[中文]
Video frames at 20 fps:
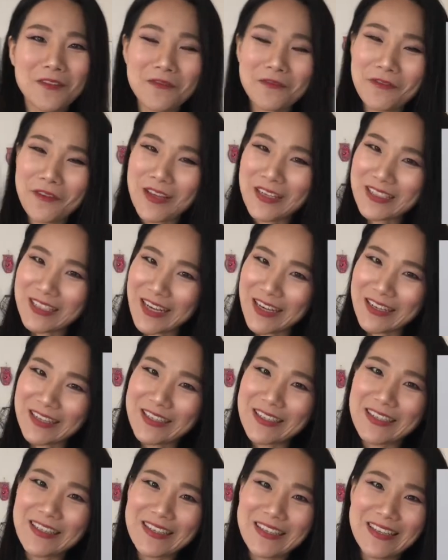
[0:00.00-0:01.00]
非常
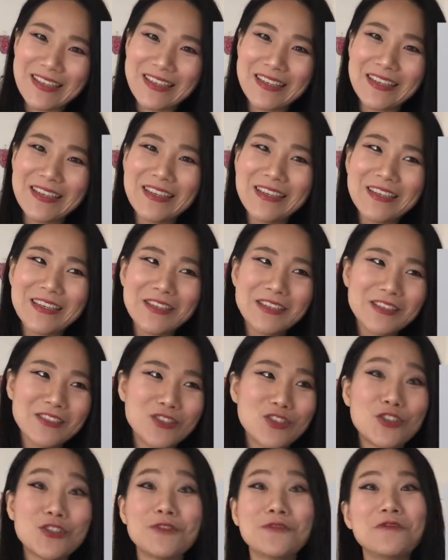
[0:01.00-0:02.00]
可以
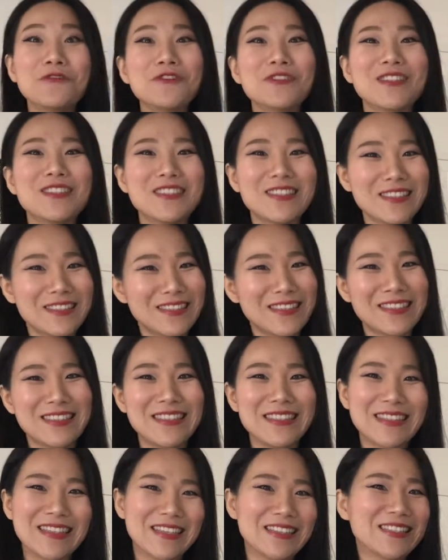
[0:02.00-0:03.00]
支付得
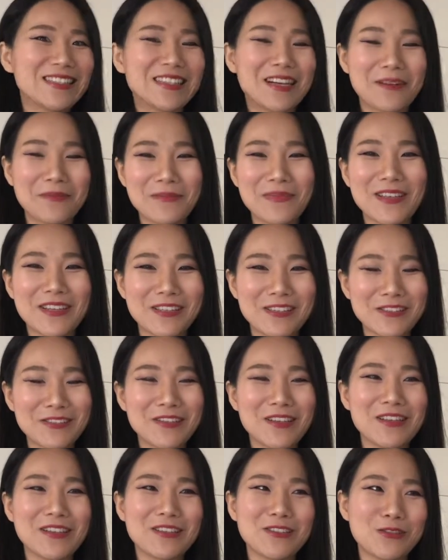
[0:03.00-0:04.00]
起的商品，
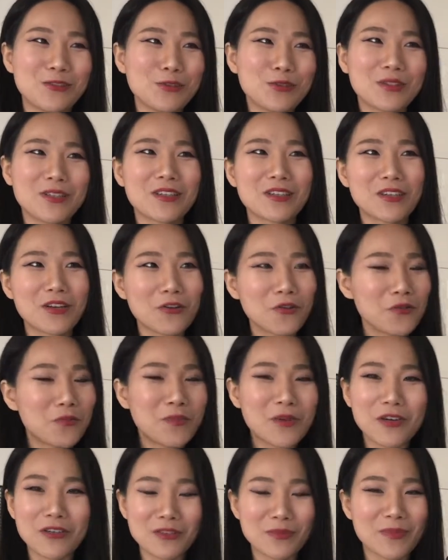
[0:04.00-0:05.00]
所以你去那儿购物
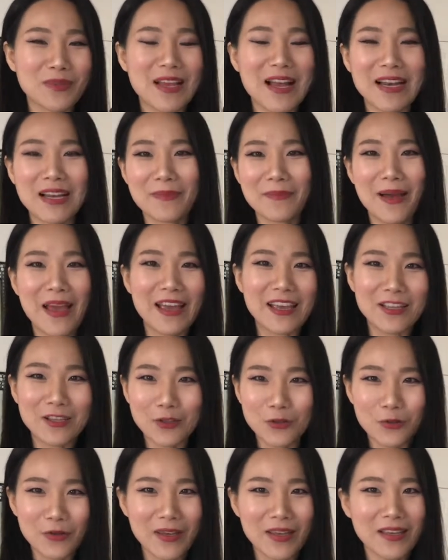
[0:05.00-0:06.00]
没有什么压力，买一
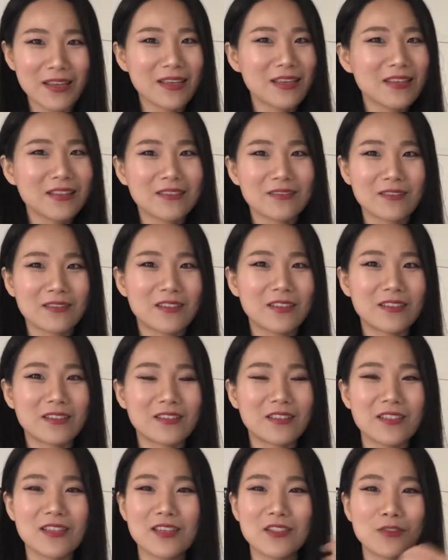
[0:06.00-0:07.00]
堆可
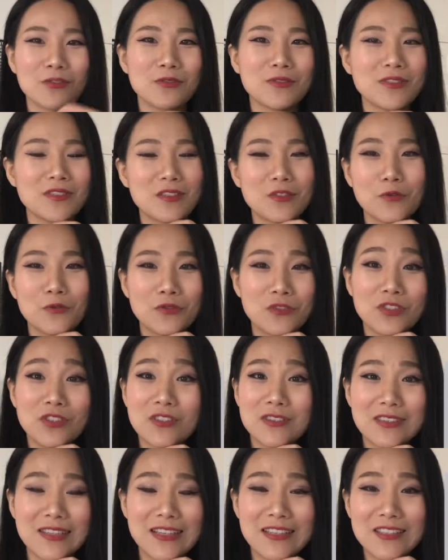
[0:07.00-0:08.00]
能也就四五
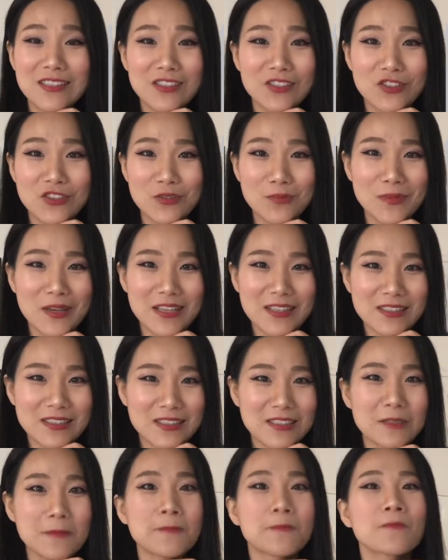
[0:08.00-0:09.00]
十、三四十美
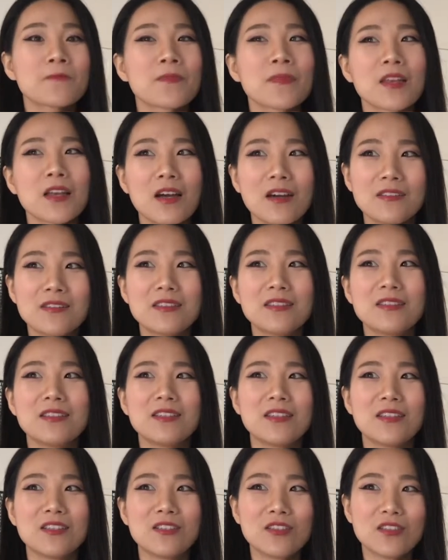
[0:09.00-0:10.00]
金，而
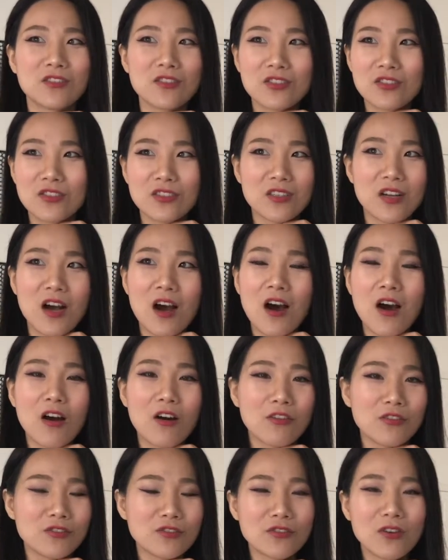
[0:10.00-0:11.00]
且能吃上
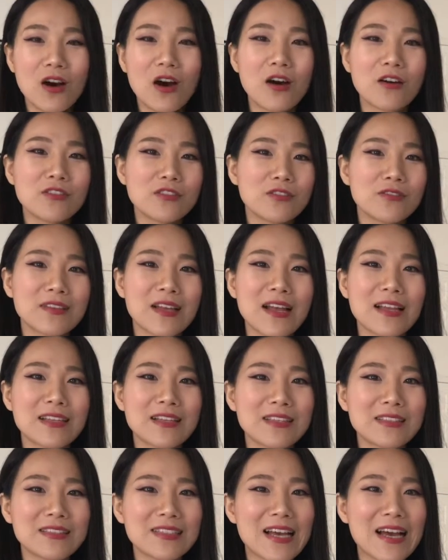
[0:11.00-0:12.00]
好久好久。它
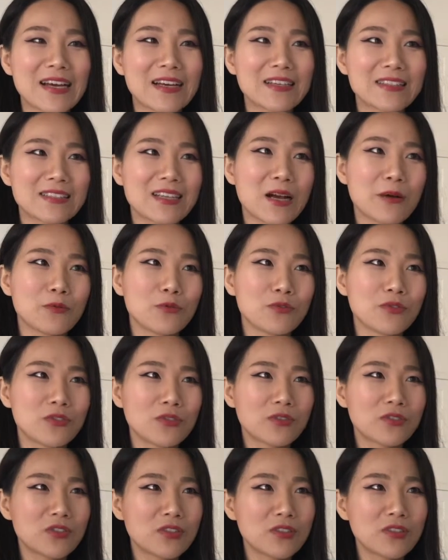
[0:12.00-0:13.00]
的价格差不多
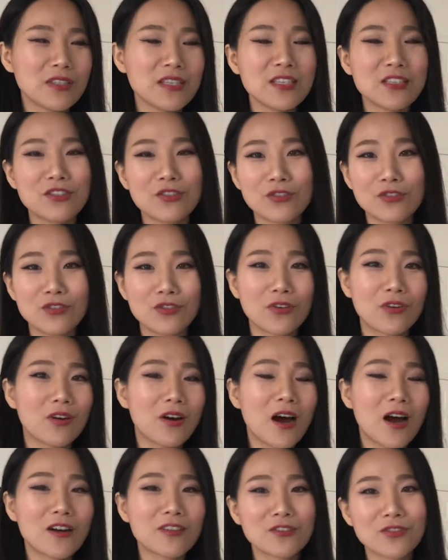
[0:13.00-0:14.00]
都是一九九、
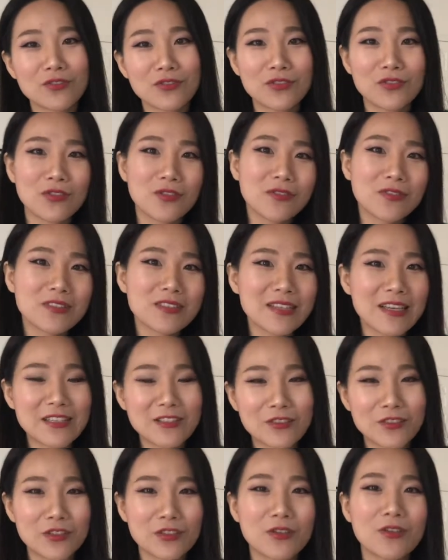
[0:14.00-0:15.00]
二九九、三
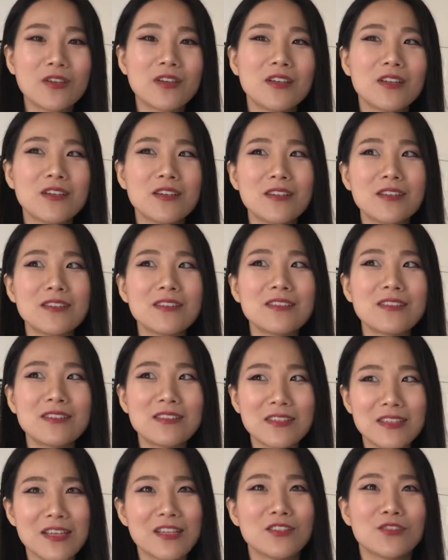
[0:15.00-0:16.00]
九九。
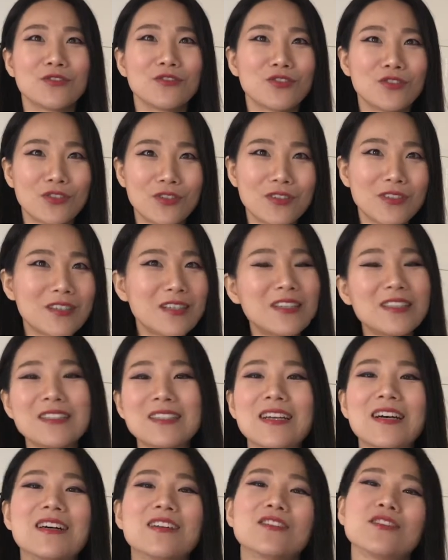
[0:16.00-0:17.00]
四点九九，
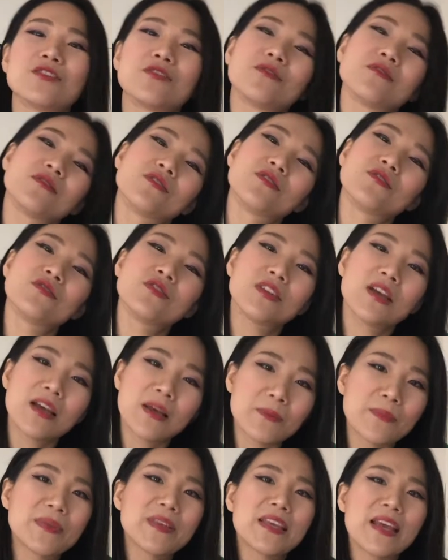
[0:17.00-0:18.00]
这样就就是
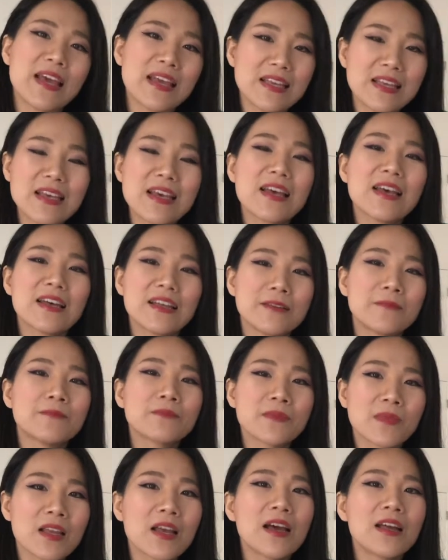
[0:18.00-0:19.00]
很便宜，很
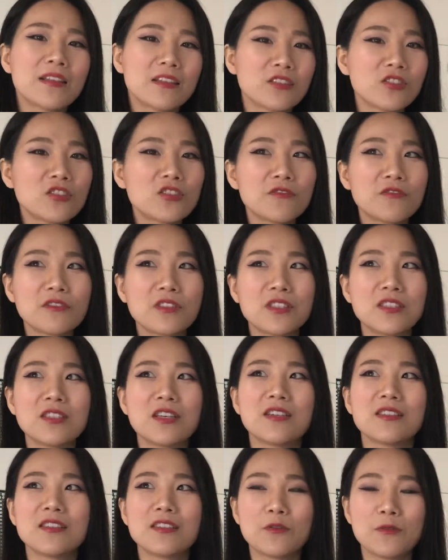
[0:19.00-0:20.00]
很能支付得
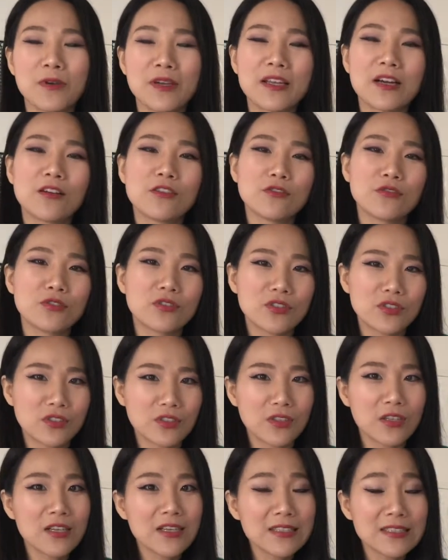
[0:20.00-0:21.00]
起，而且味道确
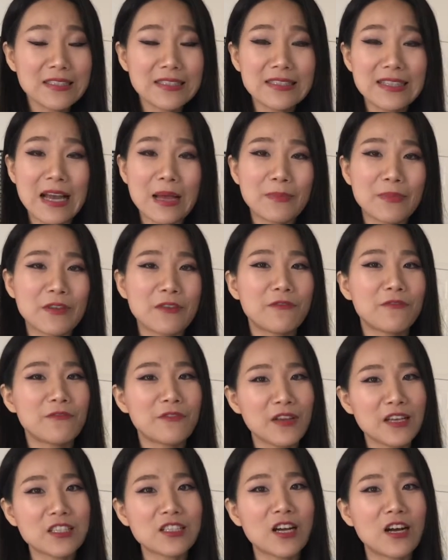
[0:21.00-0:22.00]
实性价比
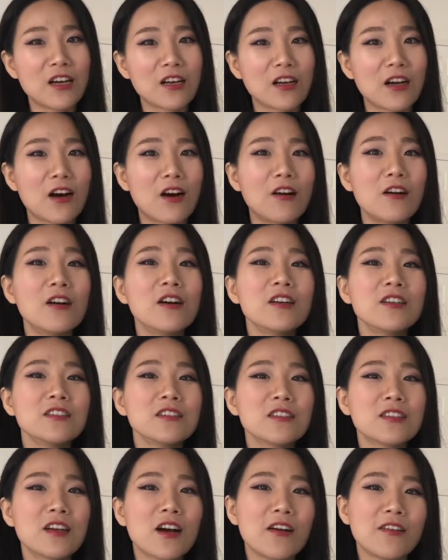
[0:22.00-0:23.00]
非常高。
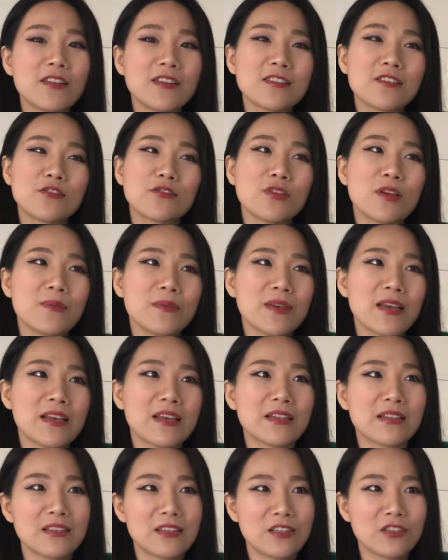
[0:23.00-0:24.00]
这个烤椰子脆
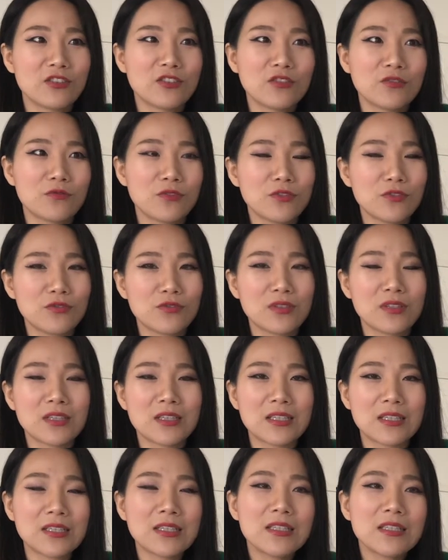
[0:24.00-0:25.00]
片呢，也是我觉
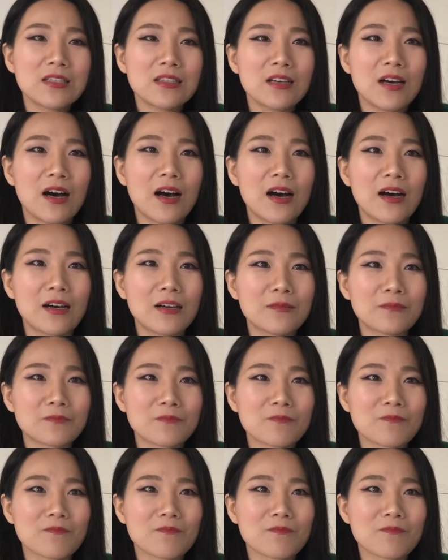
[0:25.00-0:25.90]
得啊、呃，